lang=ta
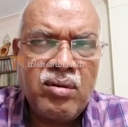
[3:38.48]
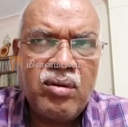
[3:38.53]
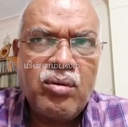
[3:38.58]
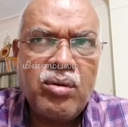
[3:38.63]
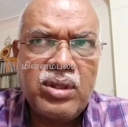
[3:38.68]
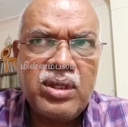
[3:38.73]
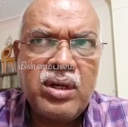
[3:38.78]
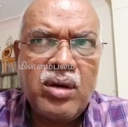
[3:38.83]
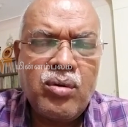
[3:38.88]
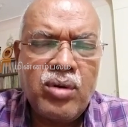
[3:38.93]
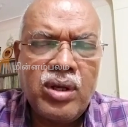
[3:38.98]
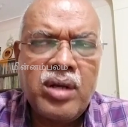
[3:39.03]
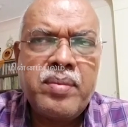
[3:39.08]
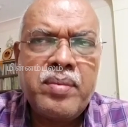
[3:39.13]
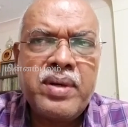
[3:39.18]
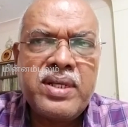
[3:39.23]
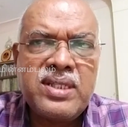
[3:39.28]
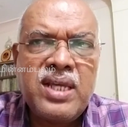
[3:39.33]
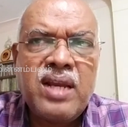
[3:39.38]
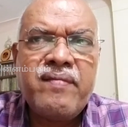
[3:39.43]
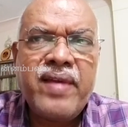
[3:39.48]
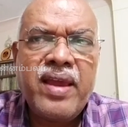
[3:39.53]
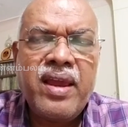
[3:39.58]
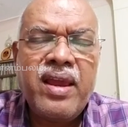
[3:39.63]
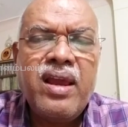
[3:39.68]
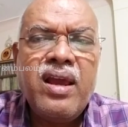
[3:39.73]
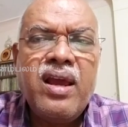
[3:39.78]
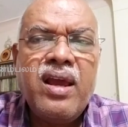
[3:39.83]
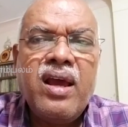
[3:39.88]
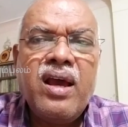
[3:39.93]
கொடுத்த கொடுக்கப்பட்ட சர்வே
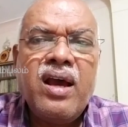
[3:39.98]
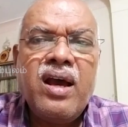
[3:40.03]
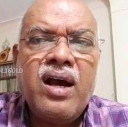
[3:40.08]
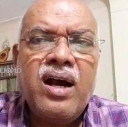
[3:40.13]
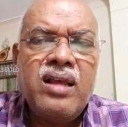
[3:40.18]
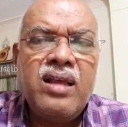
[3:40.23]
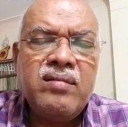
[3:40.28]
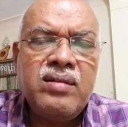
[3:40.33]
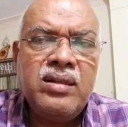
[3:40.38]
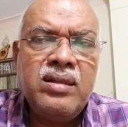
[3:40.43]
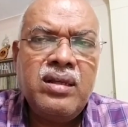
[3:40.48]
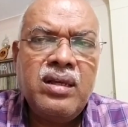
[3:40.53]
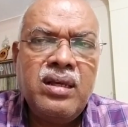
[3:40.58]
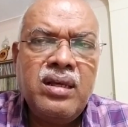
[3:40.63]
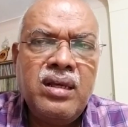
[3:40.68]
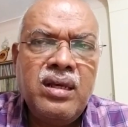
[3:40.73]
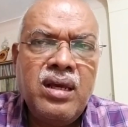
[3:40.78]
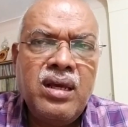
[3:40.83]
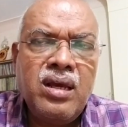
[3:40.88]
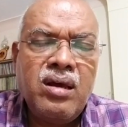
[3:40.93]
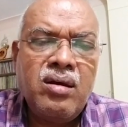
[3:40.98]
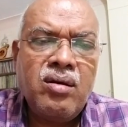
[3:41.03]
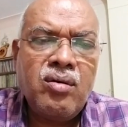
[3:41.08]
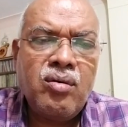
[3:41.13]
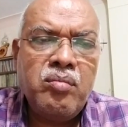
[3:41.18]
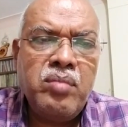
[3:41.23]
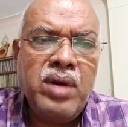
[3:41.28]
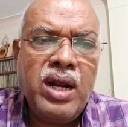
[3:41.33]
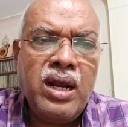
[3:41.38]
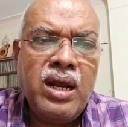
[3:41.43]
அது வந்து
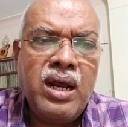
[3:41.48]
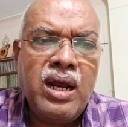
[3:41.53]
ரொம்ப